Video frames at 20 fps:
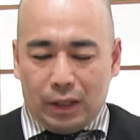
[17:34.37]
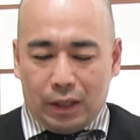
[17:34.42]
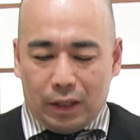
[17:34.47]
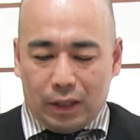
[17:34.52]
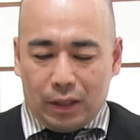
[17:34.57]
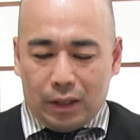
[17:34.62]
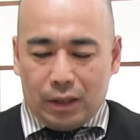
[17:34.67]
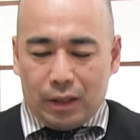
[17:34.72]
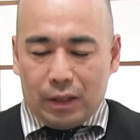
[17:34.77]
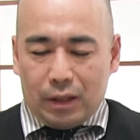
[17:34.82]

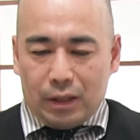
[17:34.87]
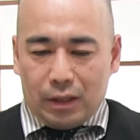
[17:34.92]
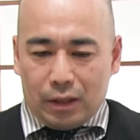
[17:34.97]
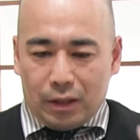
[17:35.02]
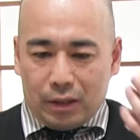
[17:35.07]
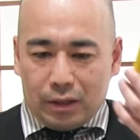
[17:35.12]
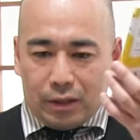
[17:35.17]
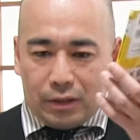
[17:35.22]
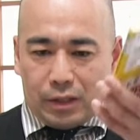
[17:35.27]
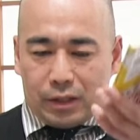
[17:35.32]

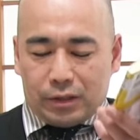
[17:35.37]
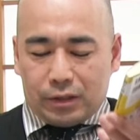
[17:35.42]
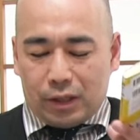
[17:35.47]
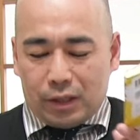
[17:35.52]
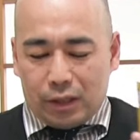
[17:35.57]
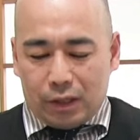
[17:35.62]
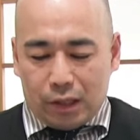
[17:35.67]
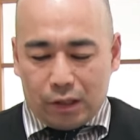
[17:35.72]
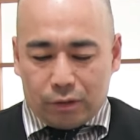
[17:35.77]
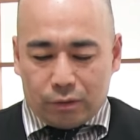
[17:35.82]
えー、絶
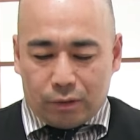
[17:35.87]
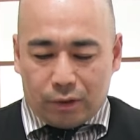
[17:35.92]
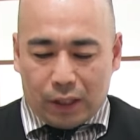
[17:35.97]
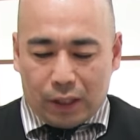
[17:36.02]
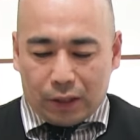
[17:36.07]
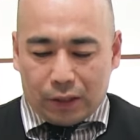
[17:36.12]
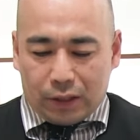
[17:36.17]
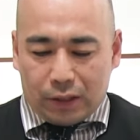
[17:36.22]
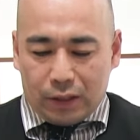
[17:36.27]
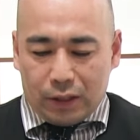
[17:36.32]
大な霊力を
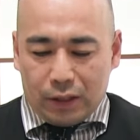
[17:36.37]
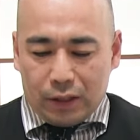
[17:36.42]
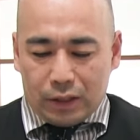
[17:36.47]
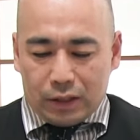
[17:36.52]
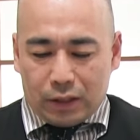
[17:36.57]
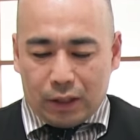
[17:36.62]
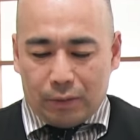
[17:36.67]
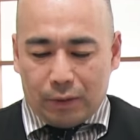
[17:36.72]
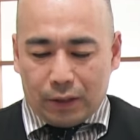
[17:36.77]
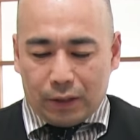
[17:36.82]
発揮
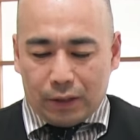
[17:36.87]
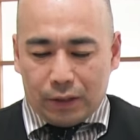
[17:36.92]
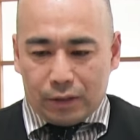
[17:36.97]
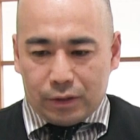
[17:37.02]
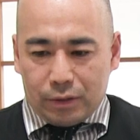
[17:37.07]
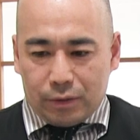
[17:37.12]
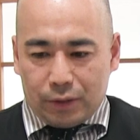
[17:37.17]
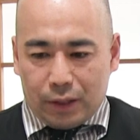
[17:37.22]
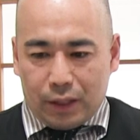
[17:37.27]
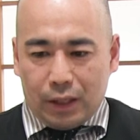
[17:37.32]
したわけで
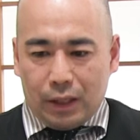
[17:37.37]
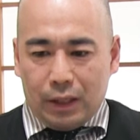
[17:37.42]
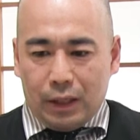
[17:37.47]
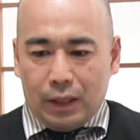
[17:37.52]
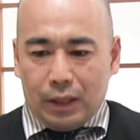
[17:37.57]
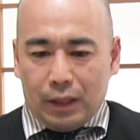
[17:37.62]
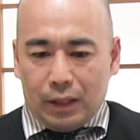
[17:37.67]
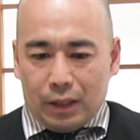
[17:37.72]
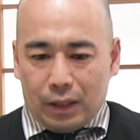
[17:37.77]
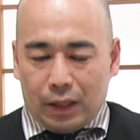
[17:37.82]
すよね。
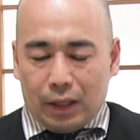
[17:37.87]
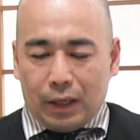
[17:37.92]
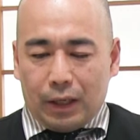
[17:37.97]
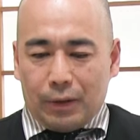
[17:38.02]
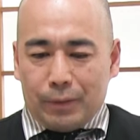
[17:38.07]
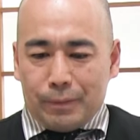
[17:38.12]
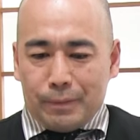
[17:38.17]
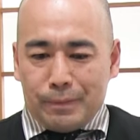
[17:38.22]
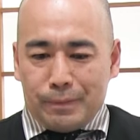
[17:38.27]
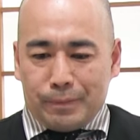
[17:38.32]
は
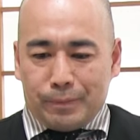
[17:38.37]
い。